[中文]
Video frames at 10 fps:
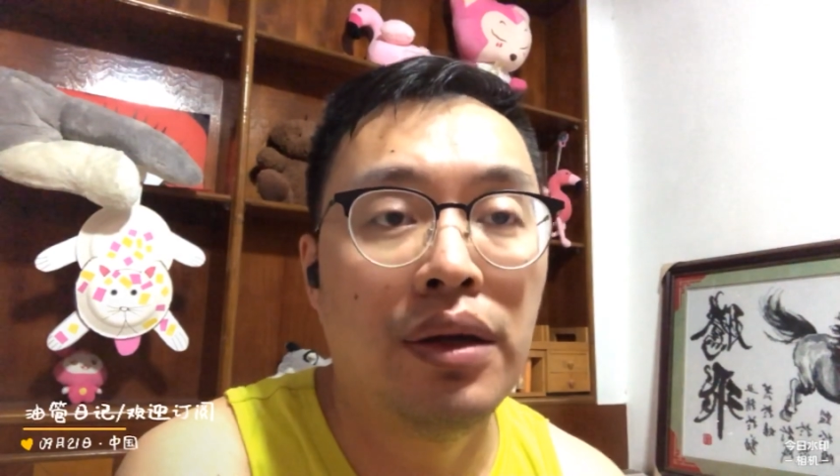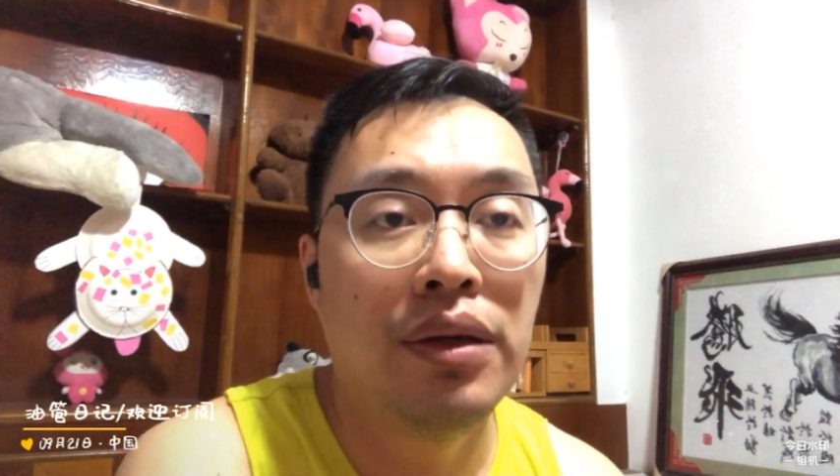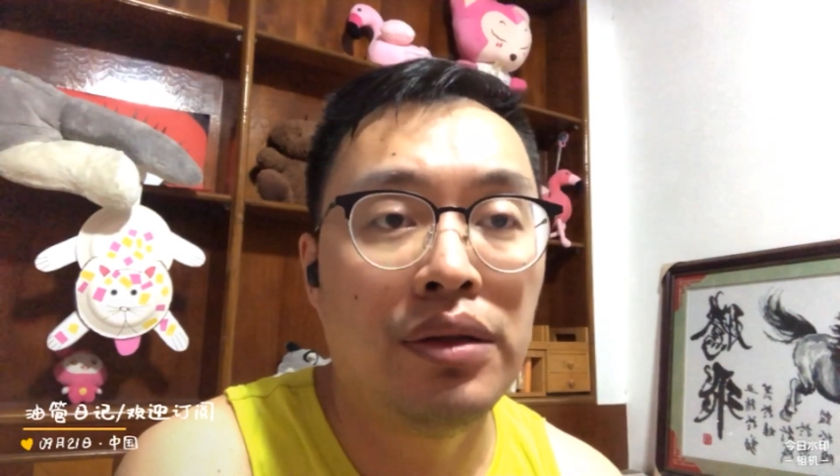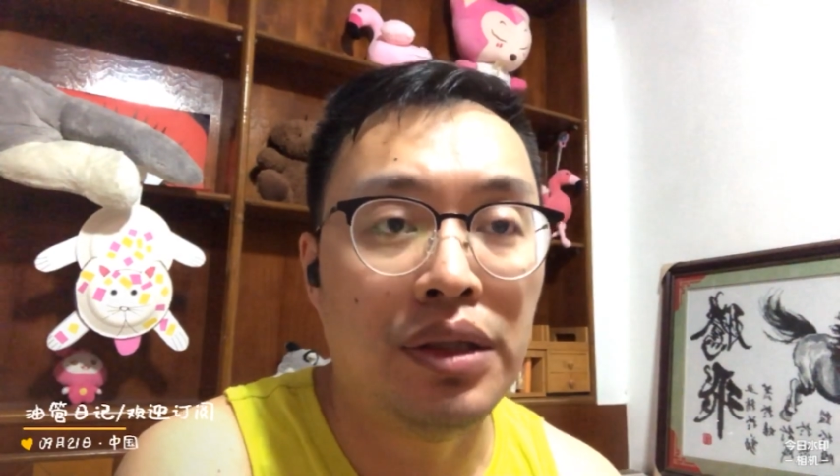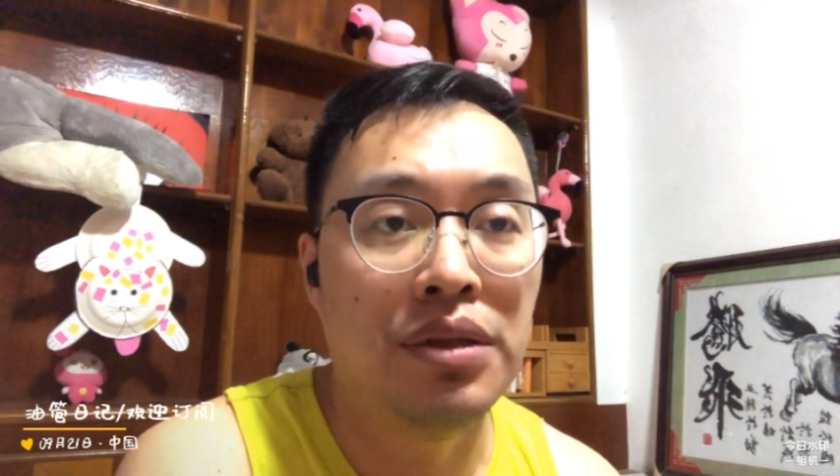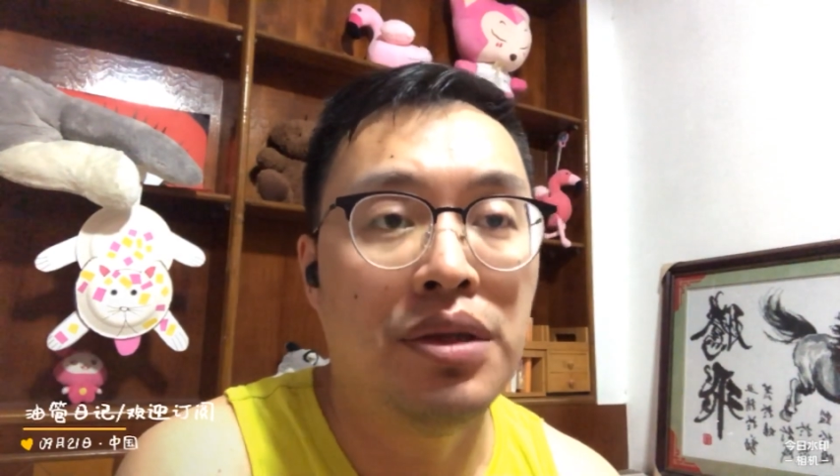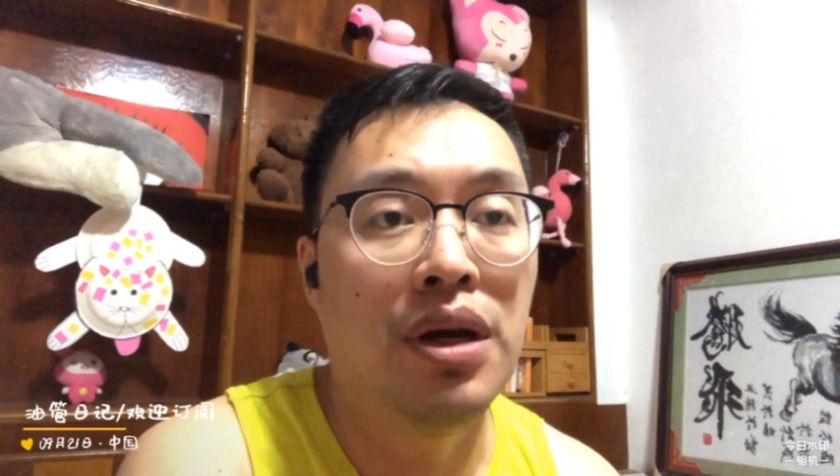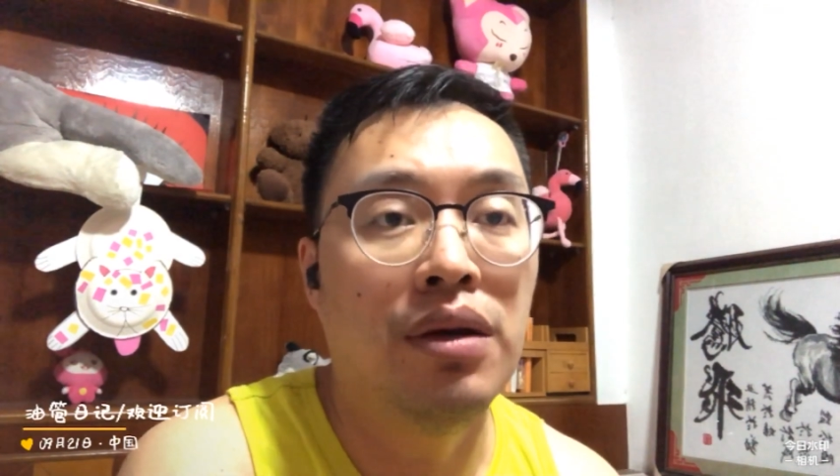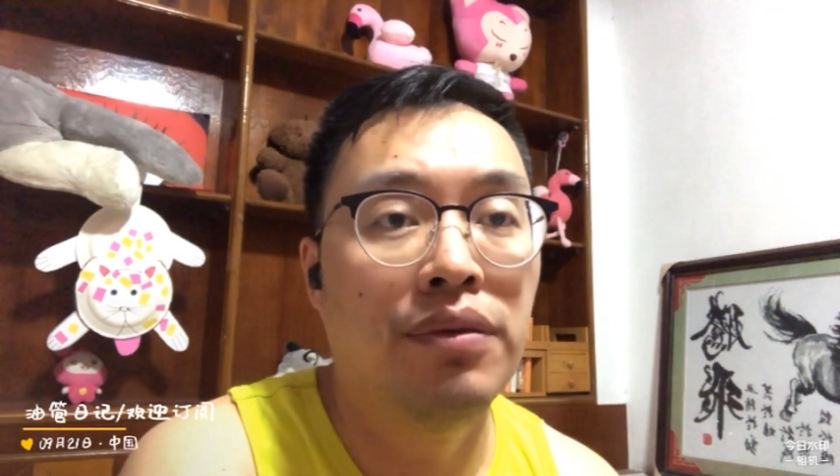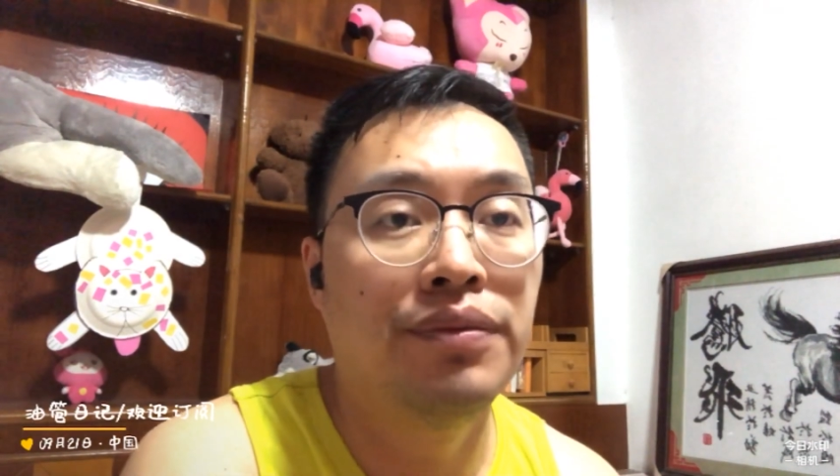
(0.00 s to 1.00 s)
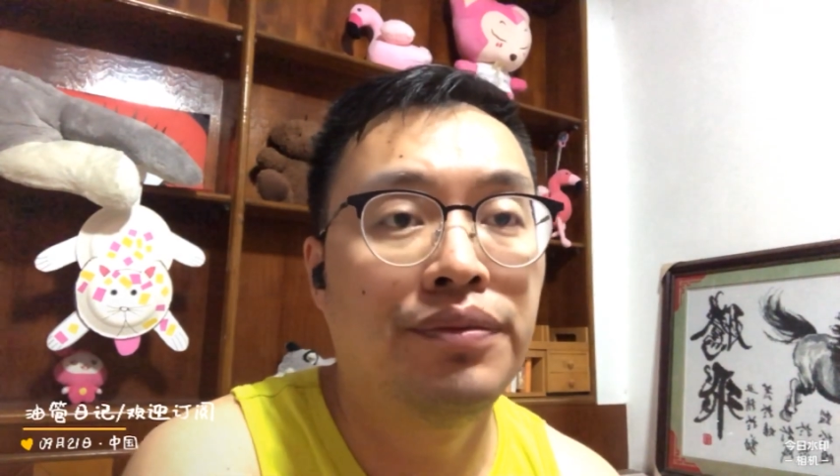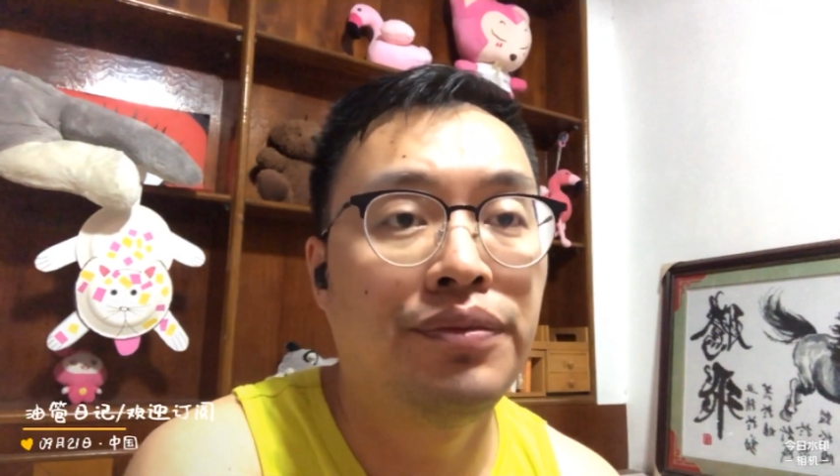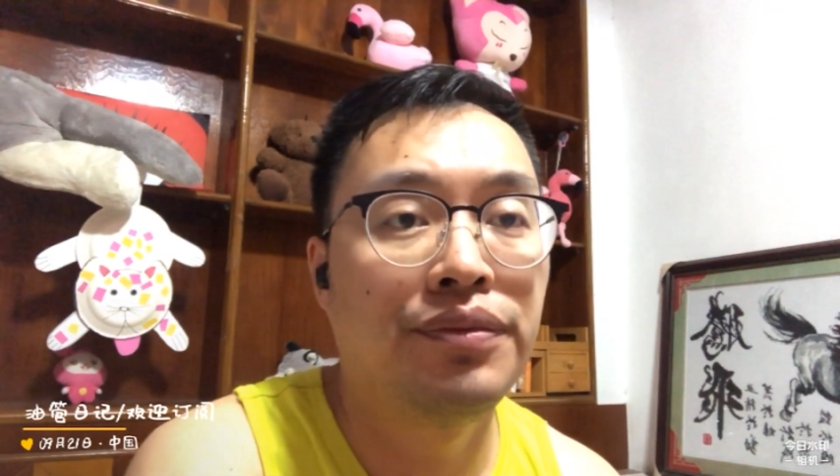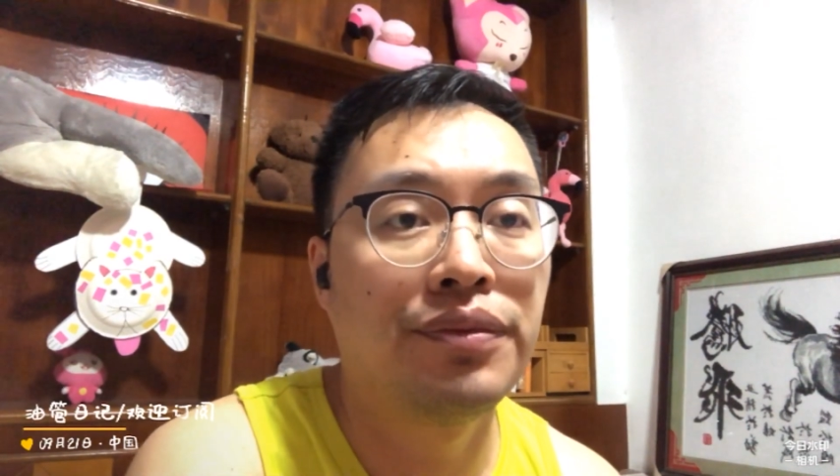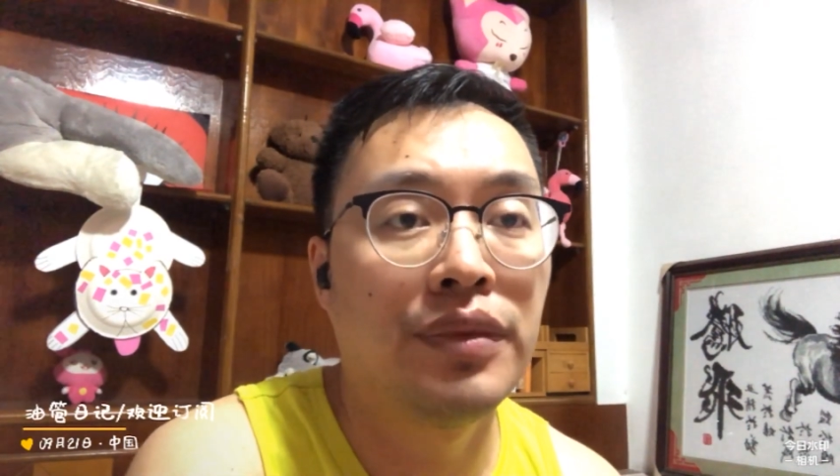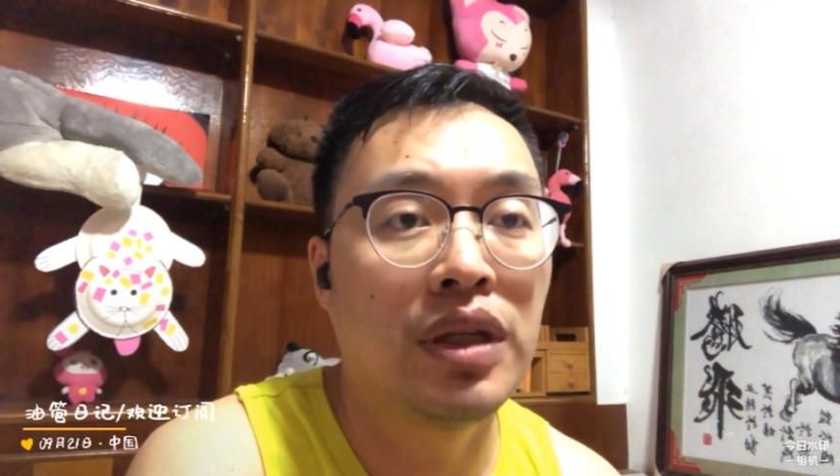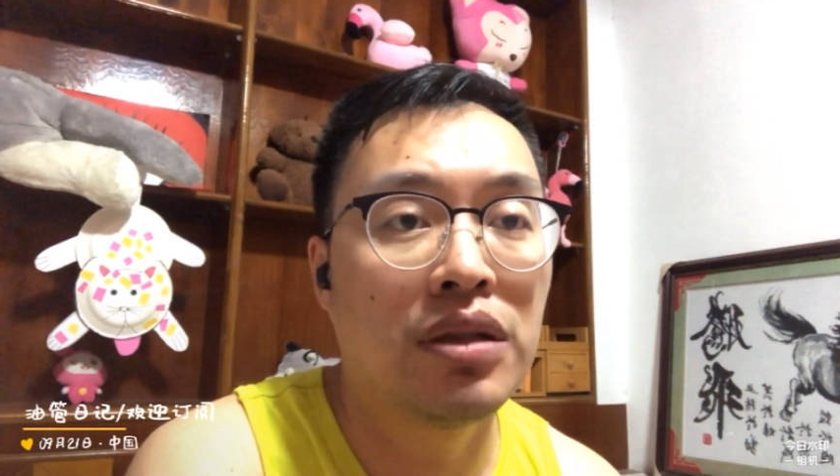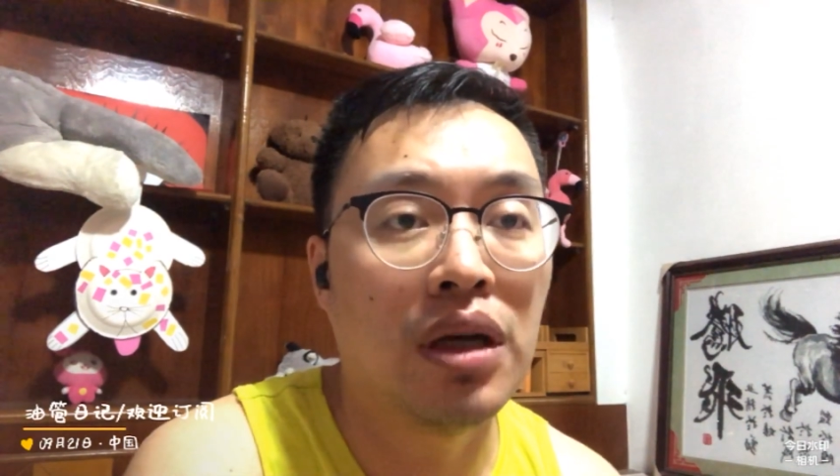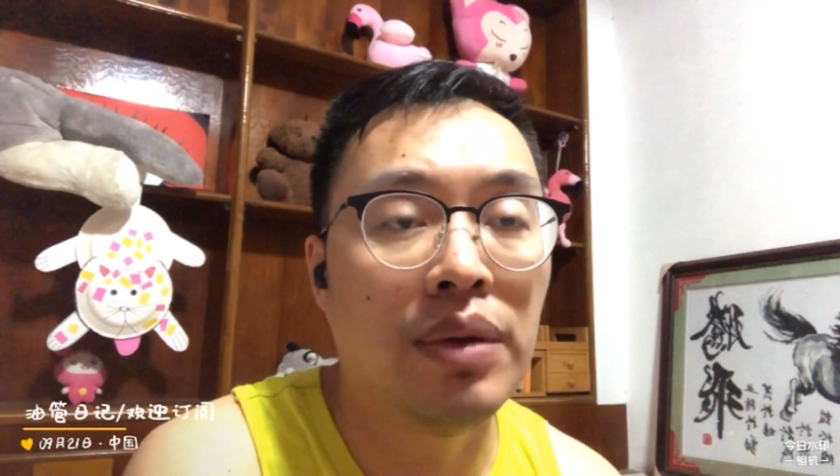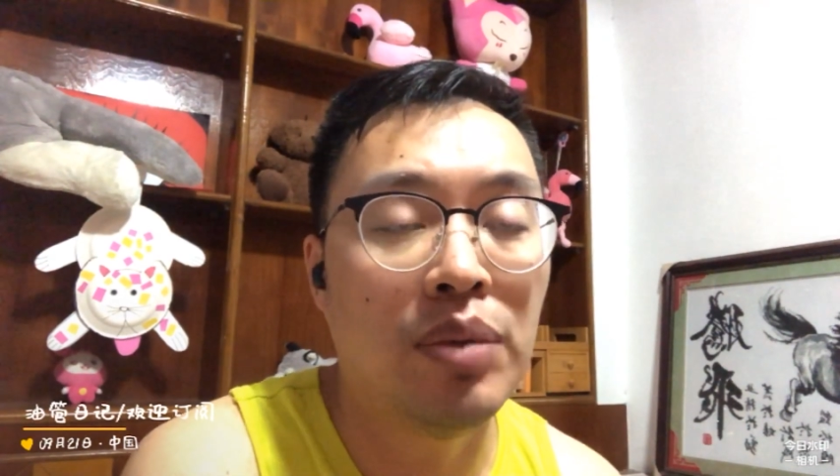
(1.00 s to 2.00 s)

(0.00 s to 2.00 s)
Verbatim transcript: 第一枪，知道吧？